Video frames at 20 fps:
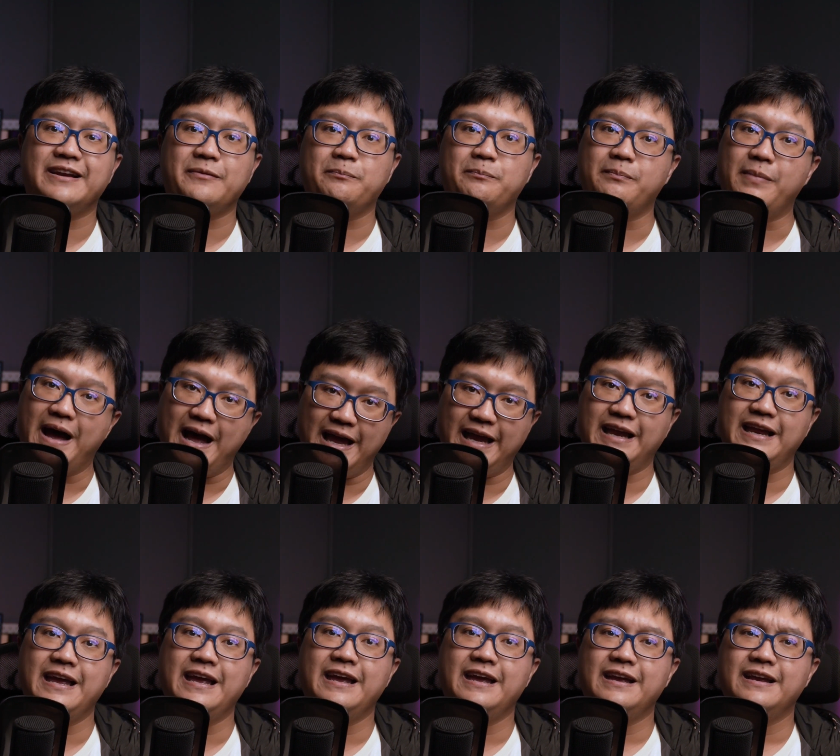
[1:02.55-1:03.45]
terbaik
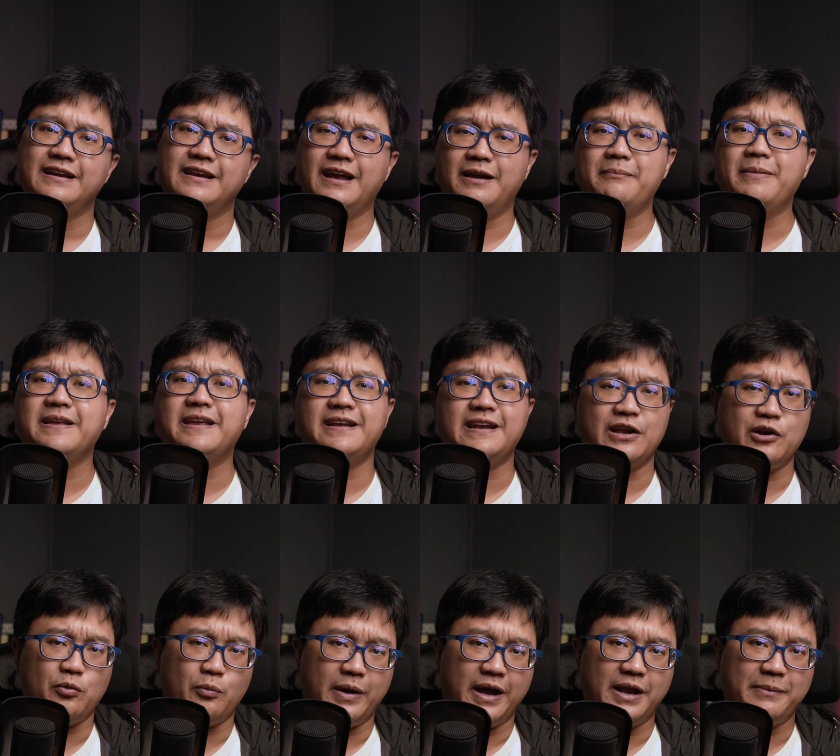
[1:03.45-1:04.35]
dan budget
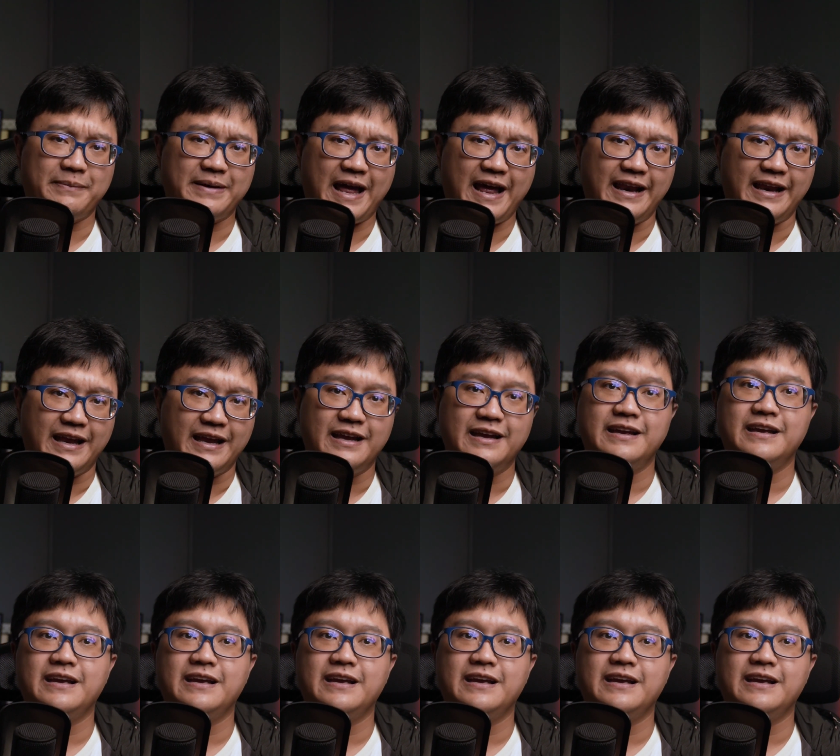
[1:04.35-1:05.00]
yang lumayan menarik.